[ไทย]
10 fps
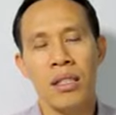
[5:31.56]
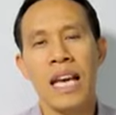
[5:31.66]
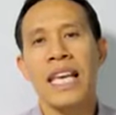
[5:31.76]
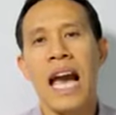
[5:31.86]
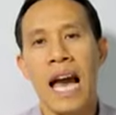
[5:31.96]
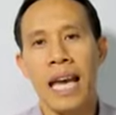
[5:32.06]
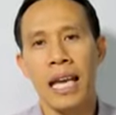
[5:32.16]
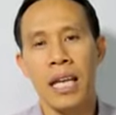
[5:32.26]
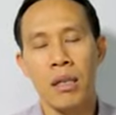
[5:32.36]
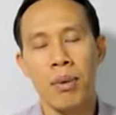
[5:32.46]
ให
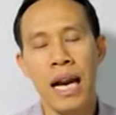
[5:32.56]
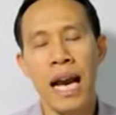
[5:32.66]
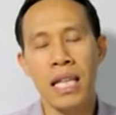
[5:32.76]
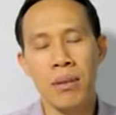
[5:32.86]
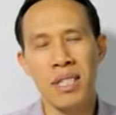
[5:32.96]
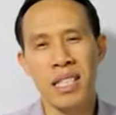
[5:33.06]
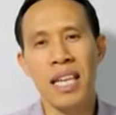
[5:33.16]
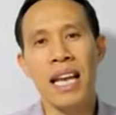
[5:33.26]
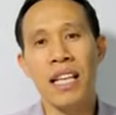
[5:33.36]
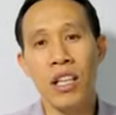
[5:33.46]
ญ่ๆ หรือบางครั้งอาจจะเป็นสิ่ง
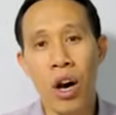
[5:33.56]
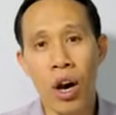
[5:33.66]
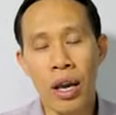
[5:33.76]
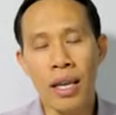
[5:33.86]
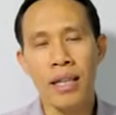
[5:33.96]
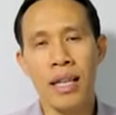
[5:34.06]
ที่เล็กน้อย